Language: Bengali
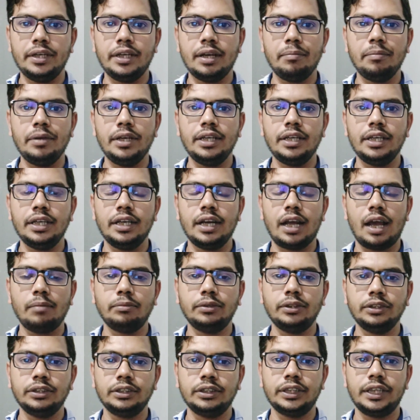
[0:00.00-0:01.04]
ভিটামিনটির নাম
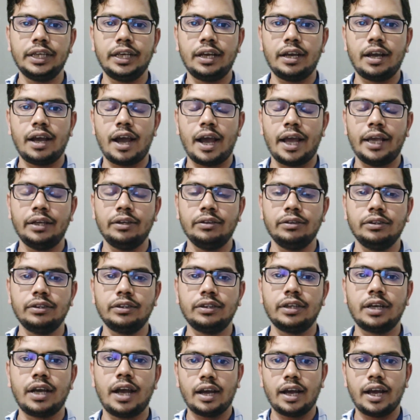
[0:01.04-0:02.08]
হচ্ছে আইগোল্ড
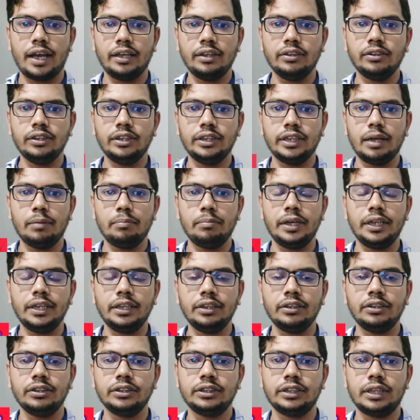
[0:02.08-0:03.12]
আইগোল্ড
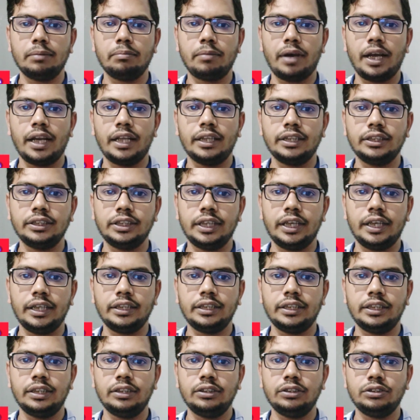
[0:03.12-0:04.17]
ট্যাবলেটটি হচ্ছে বাংলাদেশের
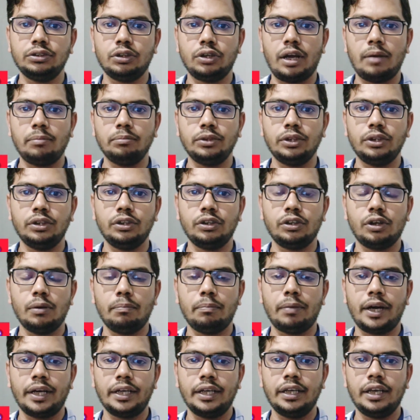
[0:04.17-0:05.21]
একটি সুনামধন্য
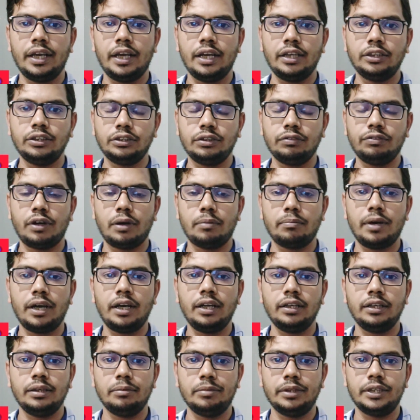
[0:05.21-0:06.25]
কোম্পানি এরিস্টো ফার্মা
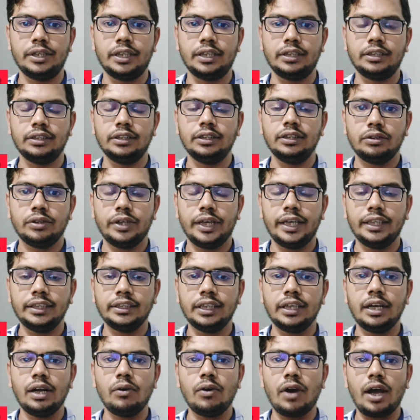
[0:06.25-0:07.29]
লিমিটেড তো
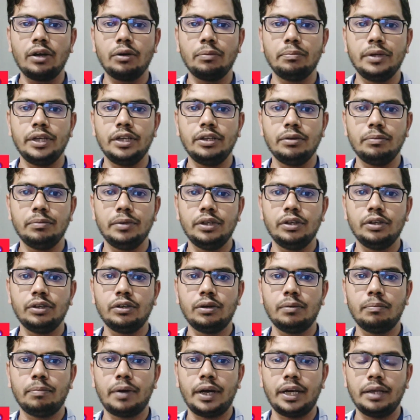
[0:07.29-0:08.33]
এছাড়াও আরও ভিন্ন ভিন্ন
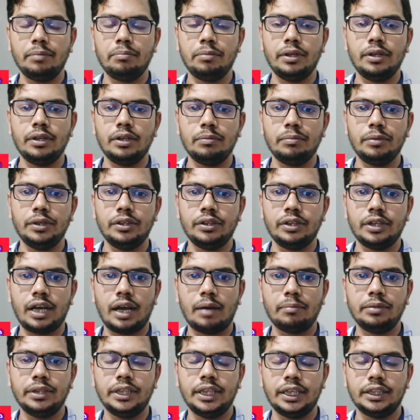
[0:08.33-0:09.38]
কোম্পানি ভিন্ন ভিন্ন
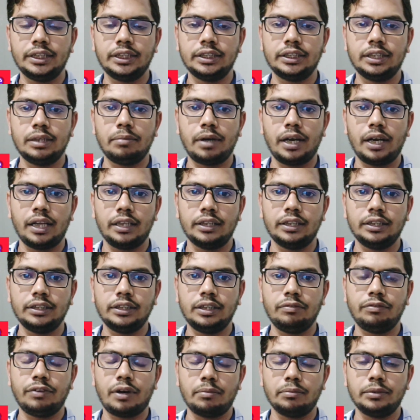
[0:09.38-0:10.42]
নাম নিয়ে এসেছে
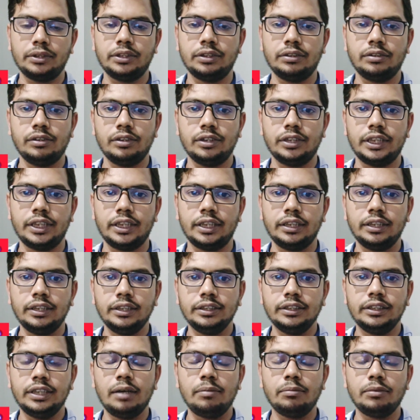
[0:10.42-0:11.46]
বাংলাদেশের ফার্মেসিগুলোতে
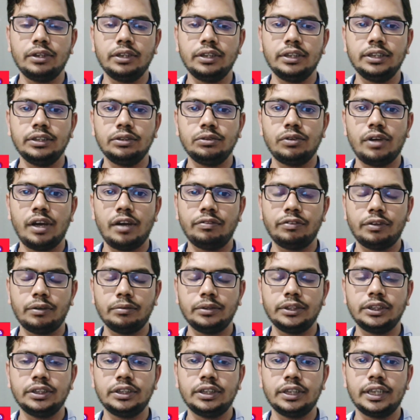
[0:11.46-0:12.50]
যেমন স্কোয়ার
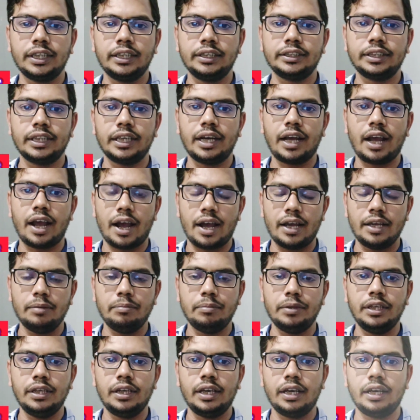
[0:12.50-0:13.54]
ফার্মাসিউটিক্যালসের
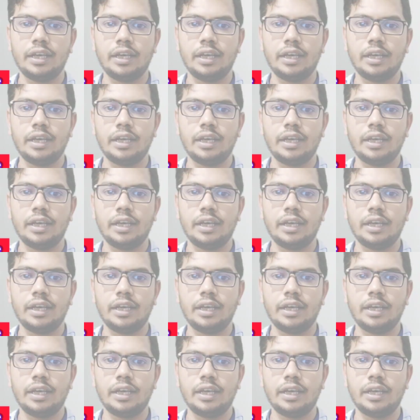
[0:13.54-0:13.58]
আইবি